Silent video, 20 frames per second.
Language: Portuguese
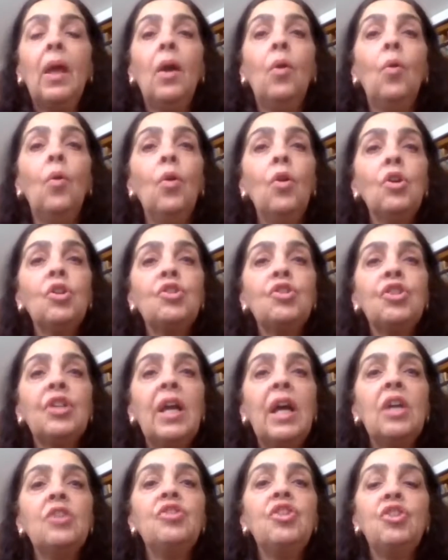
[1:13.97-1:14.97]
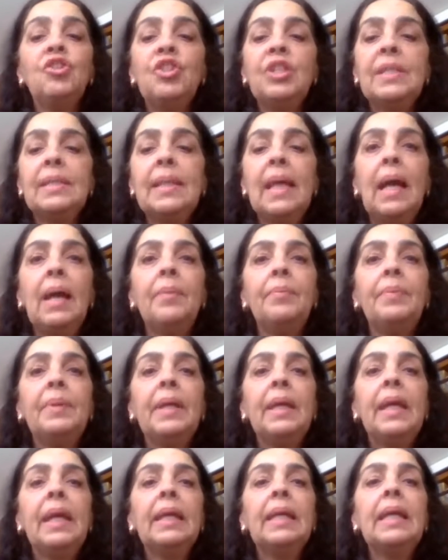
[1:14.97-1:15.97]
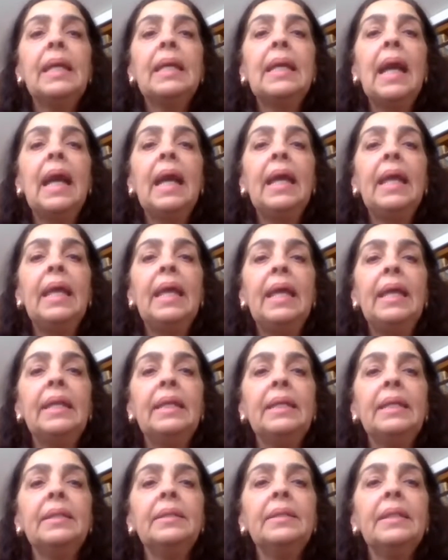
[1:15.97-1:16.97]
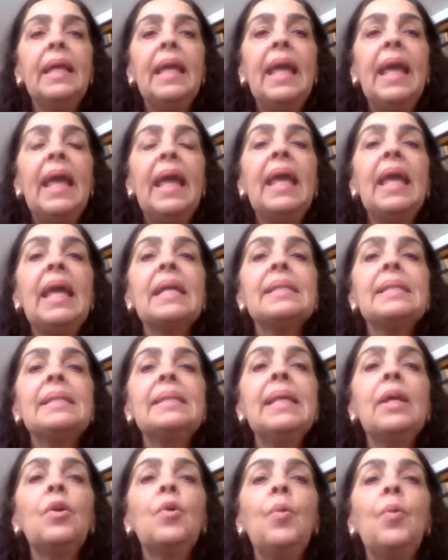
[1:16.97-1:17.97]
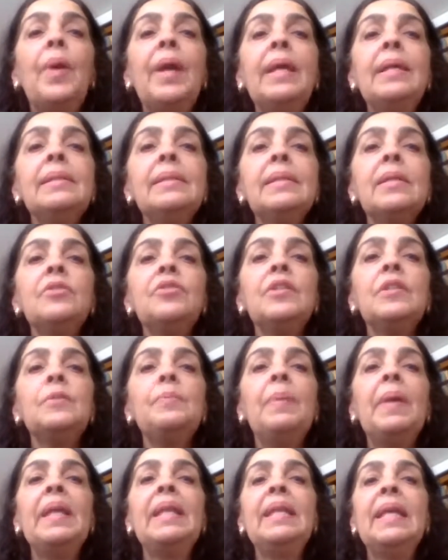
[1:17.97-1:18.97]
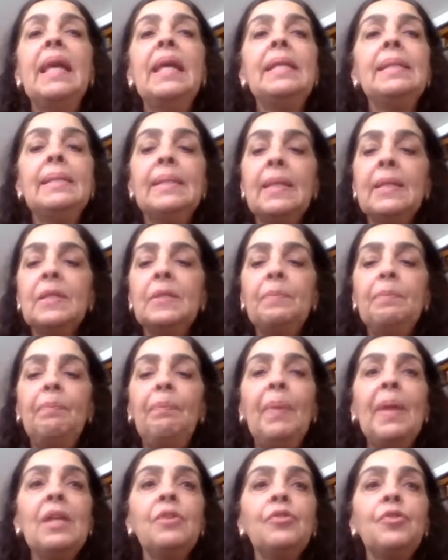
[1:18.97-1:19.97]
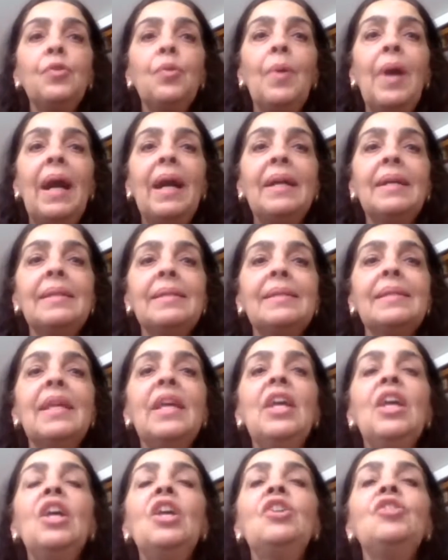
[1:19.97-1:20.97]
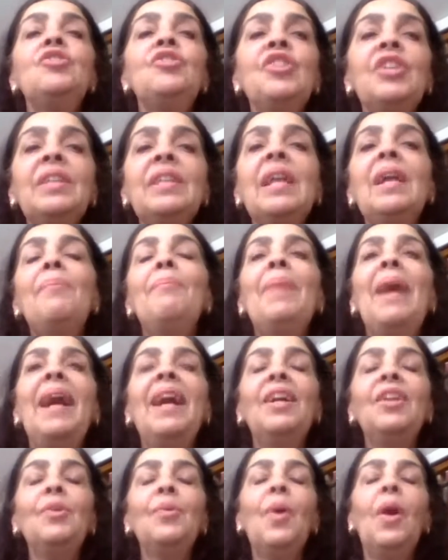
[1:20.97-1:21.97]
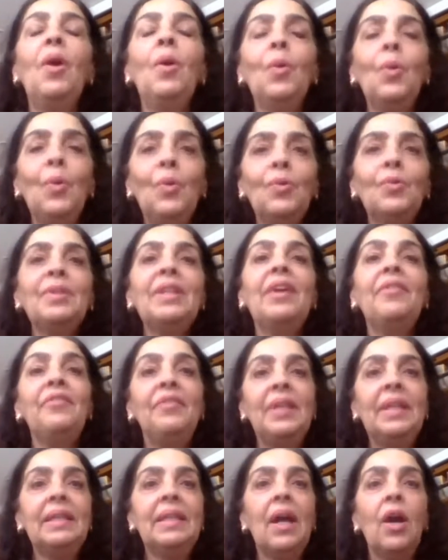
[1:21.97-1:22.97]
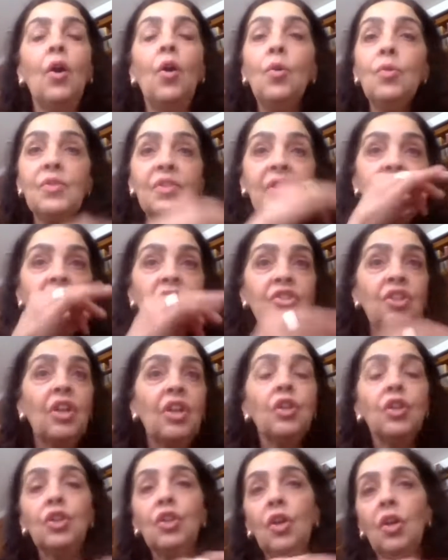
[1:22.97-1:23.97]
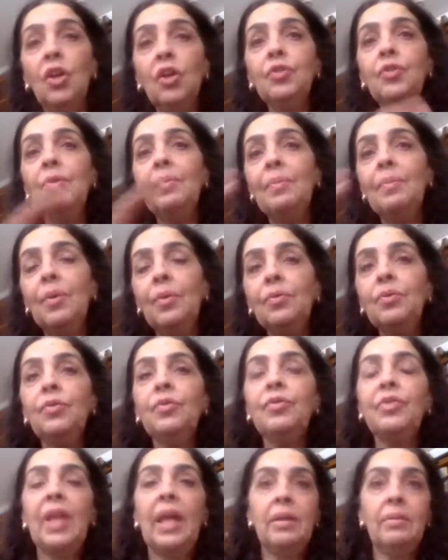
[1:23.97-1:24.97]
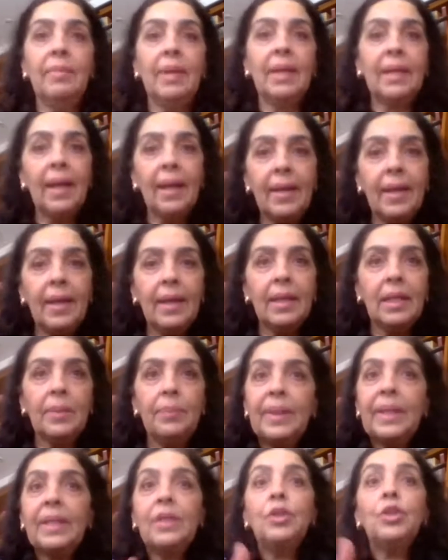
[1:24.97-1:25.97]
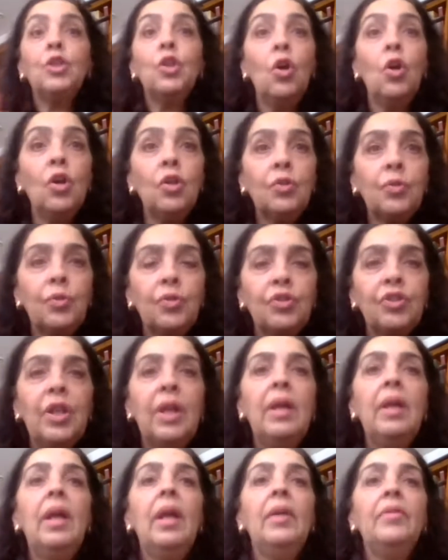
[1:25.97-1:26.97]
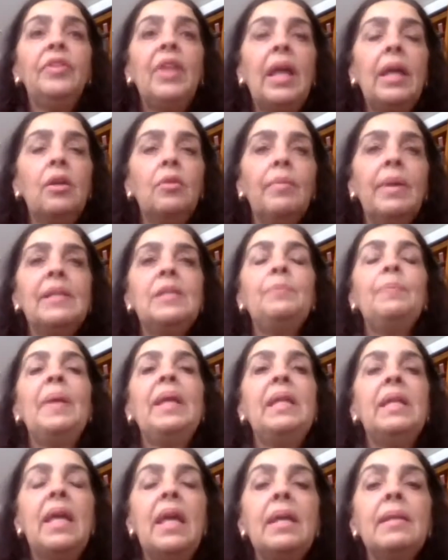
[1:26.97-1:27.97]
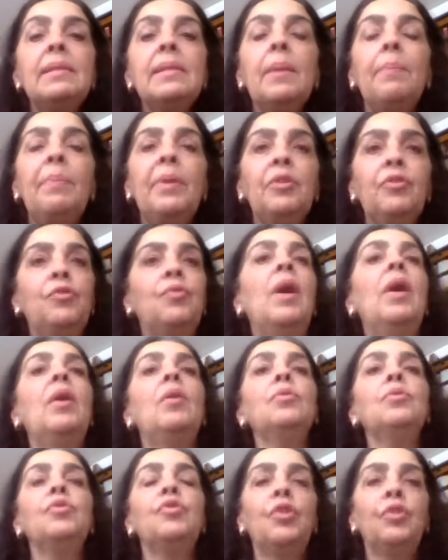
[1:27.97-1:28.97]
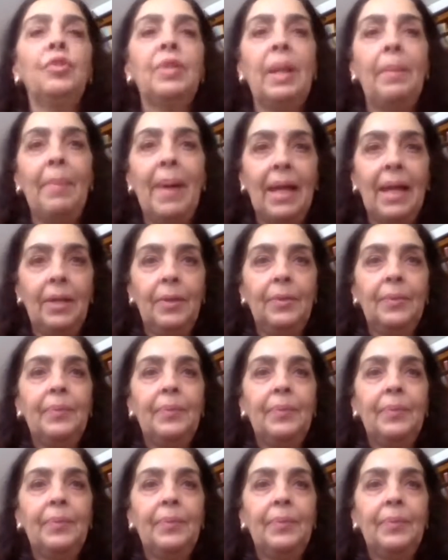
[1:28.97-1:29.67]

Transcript: Hoje, a gente sabe que carreira é a sequência de experiências pessoais de trabalho ao longo da vida. Ou seja, todo mundo tem uma carreira, porque todos têm uma experiência pessoal no seu trabalho.